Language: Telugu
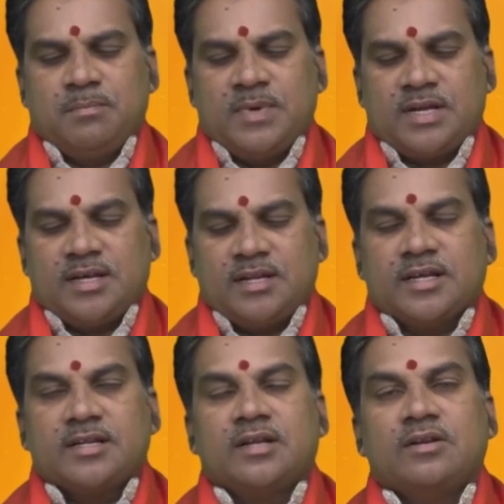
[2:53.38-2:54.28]
మకర
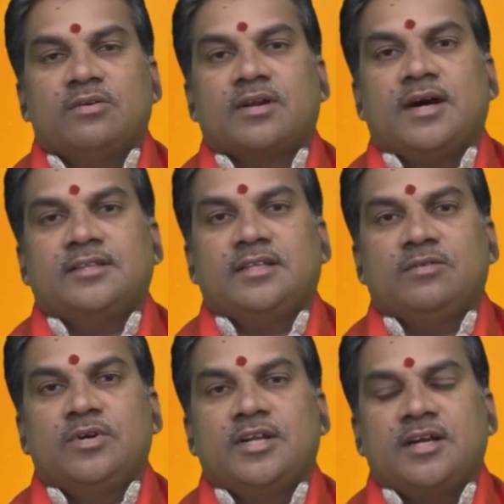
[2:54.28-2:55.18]
లగ్నంలో రాత్రి
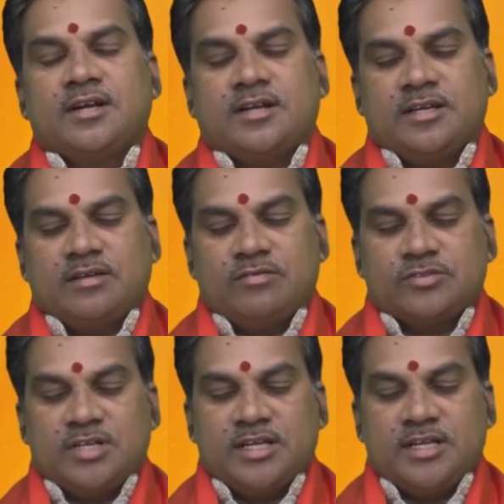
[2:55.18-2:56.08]
ఒంటి గంట యాభై
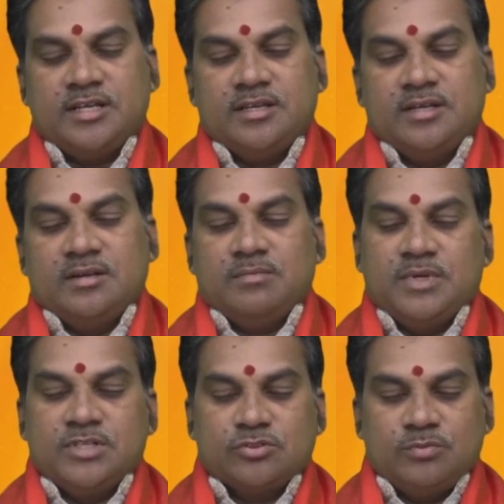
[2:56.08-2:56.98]
నిమిషాలకి
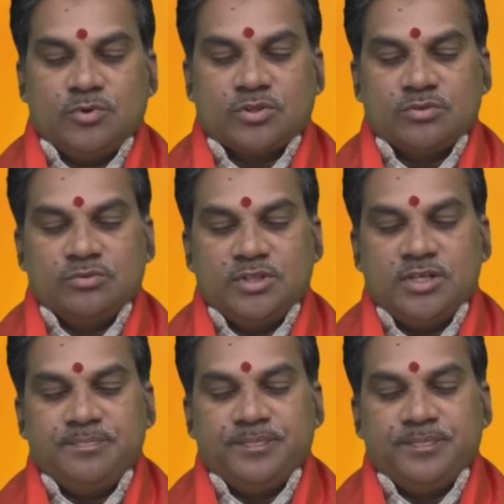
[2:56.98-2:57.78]
మంచి సుముహూర్తం ఉంది